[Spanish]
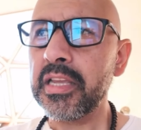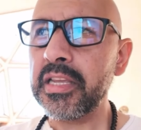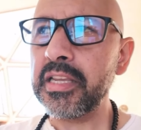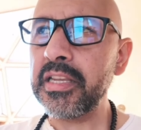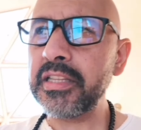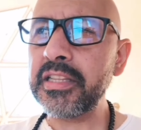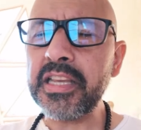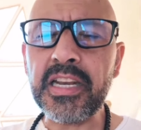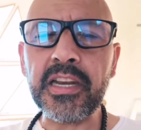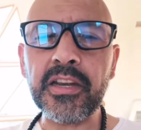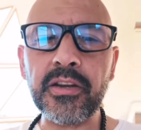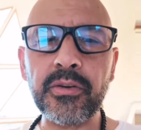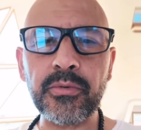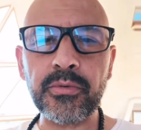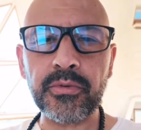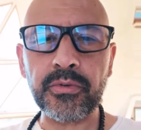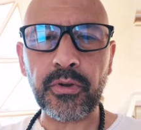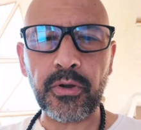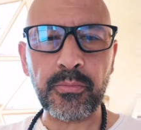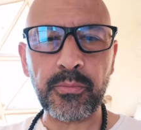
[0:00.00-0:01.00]
y tienen
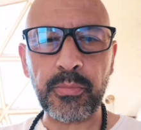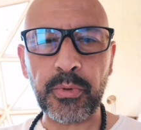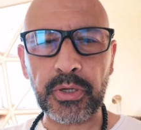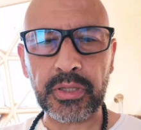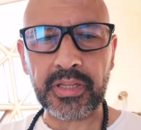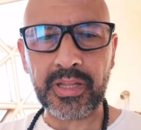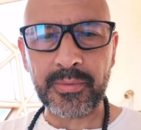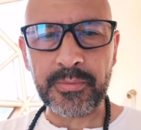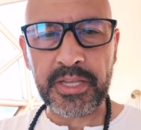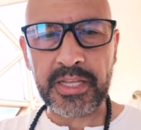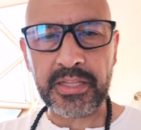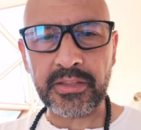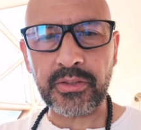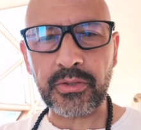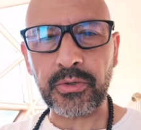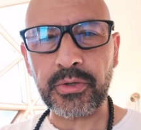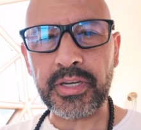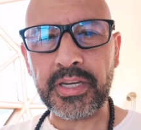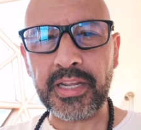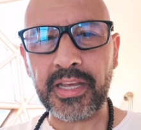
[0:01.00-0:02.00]
un
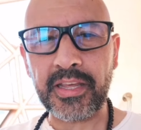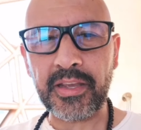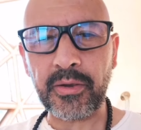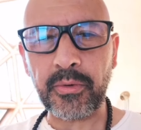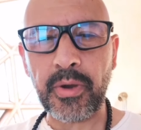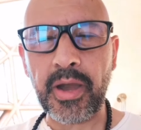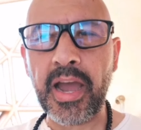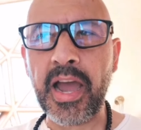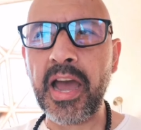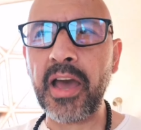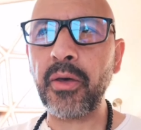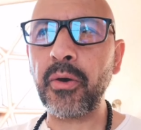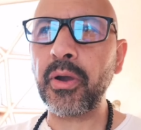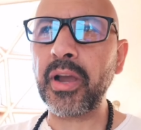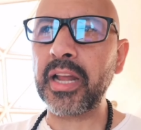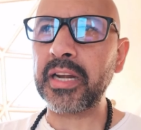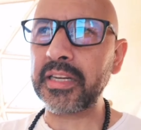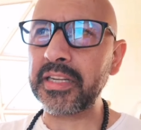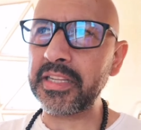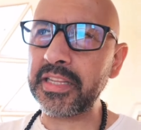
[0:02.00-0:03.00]
comportamiento inadecuado,
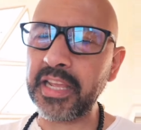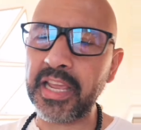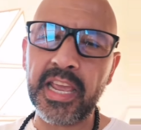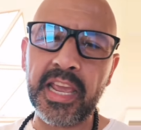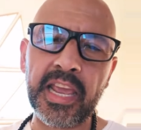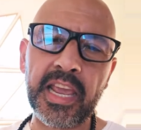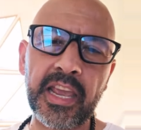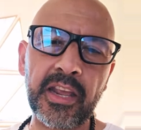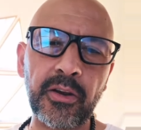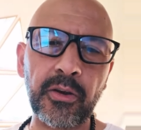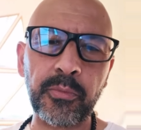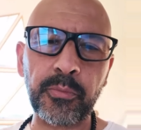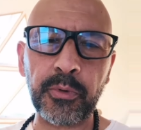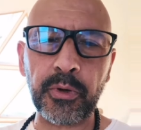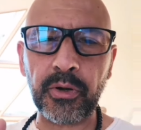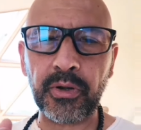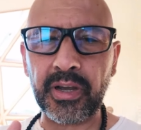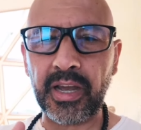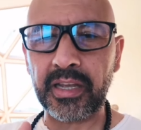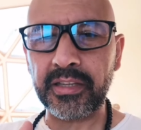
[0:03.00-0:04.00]
carreteros,
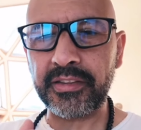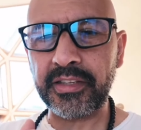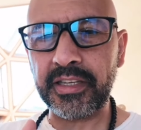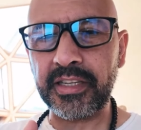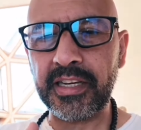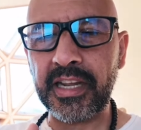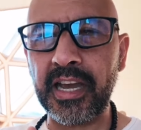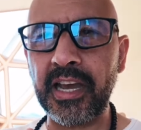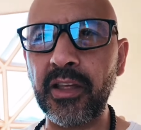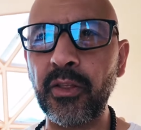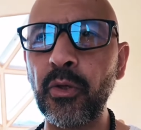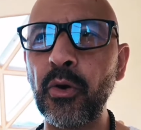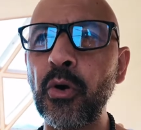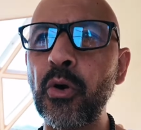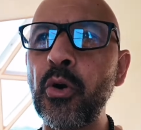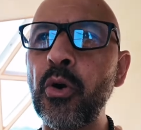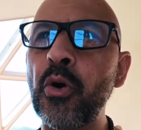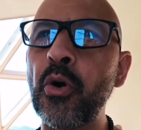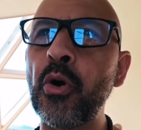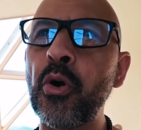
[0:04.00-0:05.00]

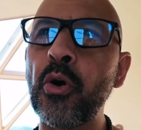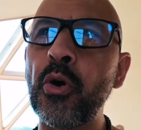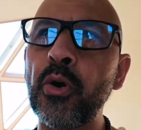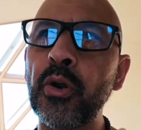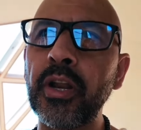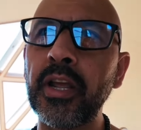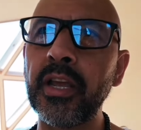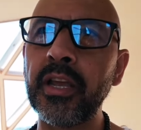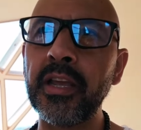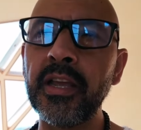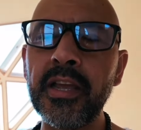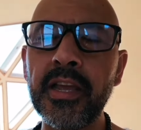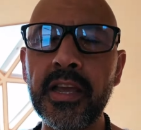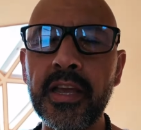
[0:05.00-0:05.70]
procrastinadores,